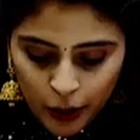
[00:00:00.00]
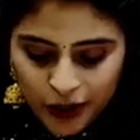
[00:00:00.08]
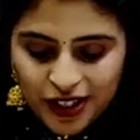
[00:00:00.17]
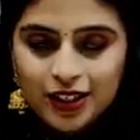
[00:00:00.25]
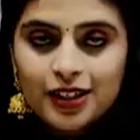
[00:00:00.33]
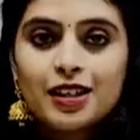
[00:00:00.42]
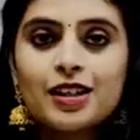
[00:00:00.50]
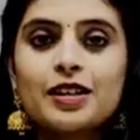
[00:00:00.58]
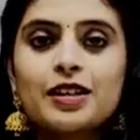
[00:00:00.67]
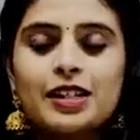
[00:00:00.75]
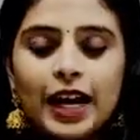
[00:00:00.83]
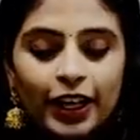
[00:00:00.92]
బ్లౌజ్
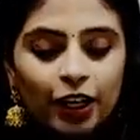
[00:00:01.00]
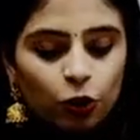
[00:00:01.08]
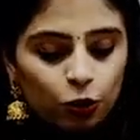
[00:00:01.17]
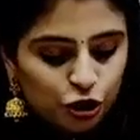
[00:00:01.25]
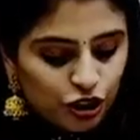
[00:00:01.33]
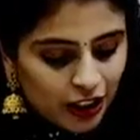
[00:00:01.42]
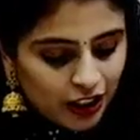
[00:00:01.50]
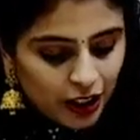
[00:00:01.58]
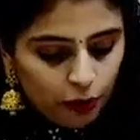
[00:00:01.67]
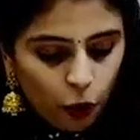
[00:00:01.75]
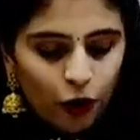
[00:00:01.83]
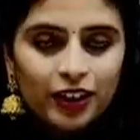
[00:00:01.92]
శారీలో
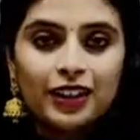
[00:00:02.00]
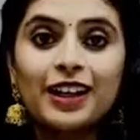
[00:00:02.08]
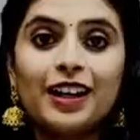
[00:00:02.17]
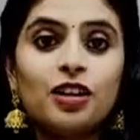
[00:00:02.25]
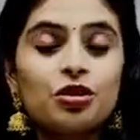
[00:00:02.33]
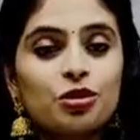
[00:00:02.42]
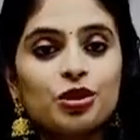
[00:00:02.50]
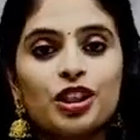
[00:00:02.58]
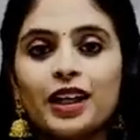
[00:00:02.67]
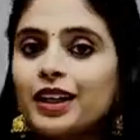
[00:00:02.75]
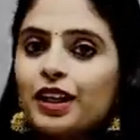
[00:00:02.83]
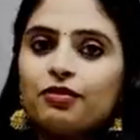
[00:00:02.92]
వచ్చినట్టే బార్డర్ కలర్స్
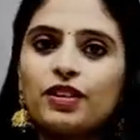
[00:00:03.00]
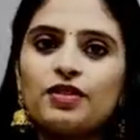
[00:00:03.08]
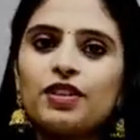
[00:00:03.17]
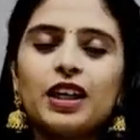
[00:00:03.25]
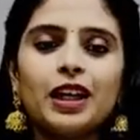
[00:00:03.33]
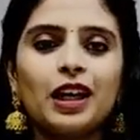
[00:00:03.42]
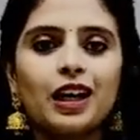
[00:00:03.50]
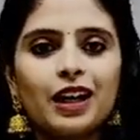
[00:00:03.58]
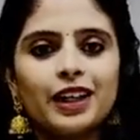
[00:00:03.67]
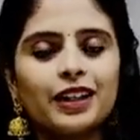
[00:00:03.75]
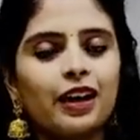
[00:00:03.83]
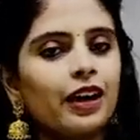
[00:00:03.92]
వచ్చాయి కానీ వీవింగ్ ఏం
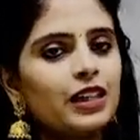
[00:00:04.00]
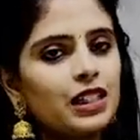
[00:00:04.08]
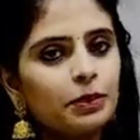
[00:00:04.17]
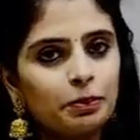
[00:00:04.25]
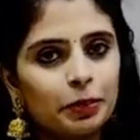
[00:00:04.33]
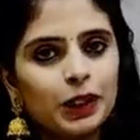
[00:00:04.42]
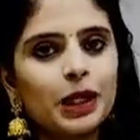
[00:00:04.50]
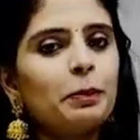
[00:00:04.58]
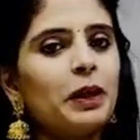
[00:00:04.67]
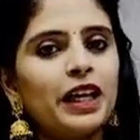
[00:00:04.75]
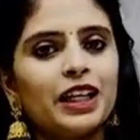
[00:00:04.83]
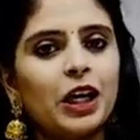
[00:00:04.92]
రాలేదండి సింపుల్గా
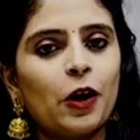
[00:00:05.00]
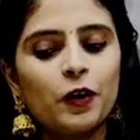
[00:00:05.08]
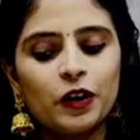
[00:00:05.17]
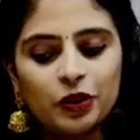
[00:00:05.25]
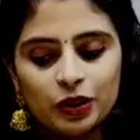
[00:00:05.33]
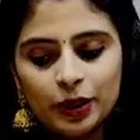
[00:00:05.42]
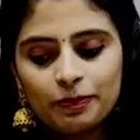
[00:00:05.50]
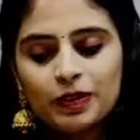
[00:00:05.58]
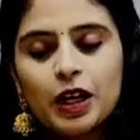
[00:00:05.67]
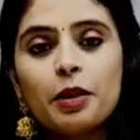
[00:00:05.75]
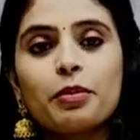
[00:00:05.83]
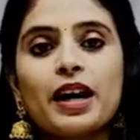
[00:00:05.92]
గా ఉంటుంది
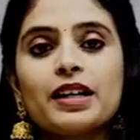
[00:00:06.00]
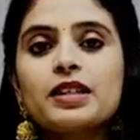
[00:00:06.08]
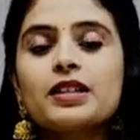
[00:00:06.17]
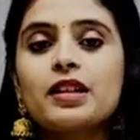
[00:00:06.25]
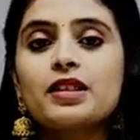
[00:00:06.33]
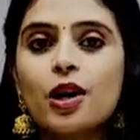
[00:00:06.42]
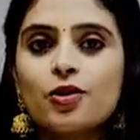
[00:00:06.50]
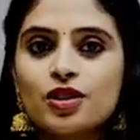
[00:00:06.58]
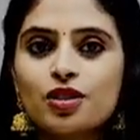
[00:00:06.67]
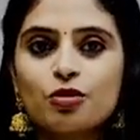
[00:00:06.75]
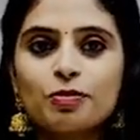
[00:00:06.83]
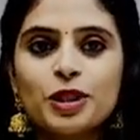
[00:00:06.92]
ప్రైస్ టెన్
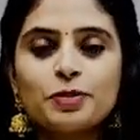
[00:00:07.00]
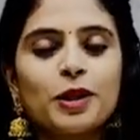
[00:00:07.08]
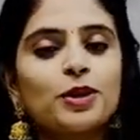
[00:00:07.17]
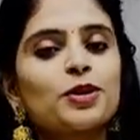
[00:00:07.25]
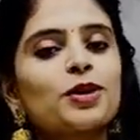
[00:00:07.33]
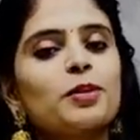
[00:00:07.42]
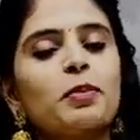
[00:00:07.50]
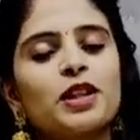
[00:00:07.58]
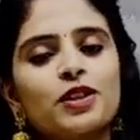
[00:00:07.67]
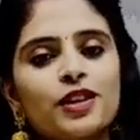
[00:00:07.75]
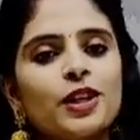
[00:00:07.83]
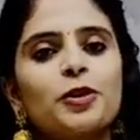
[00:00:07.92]
థౌసండ్ రూపీస్ పడుతుంది
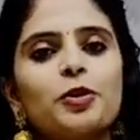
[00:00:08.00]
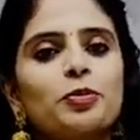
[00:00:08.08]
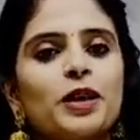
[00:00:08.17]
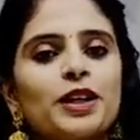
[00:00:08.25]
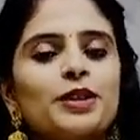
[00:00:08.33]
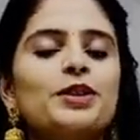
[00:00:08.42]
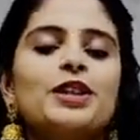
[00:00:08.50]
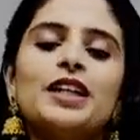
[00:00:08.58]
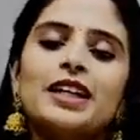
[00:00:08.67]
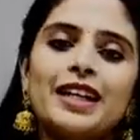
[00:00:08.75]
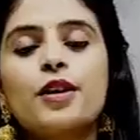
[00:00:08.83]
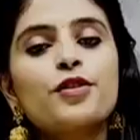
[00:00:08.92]
పదివేల రూపాయలు
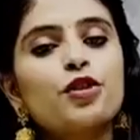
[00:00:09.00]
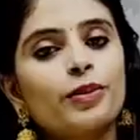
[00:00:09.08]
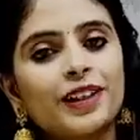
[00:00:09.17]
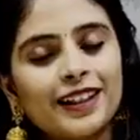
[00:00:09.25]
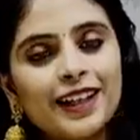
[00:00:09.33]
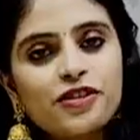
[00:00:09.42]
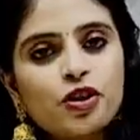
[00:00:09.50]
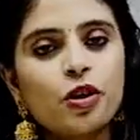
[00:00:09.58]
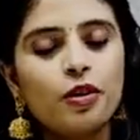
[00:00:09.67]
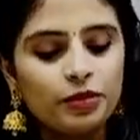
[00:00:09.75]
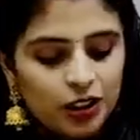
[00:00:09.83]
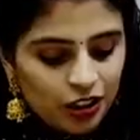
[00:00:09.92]
సో మన నెక్స్ట్
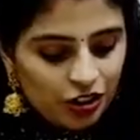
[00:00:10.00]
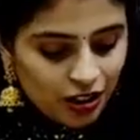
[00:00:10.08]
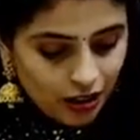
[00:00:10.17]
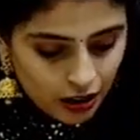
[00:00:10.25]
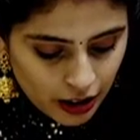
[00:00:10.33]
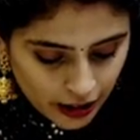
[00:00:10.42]
కాంబినేషన్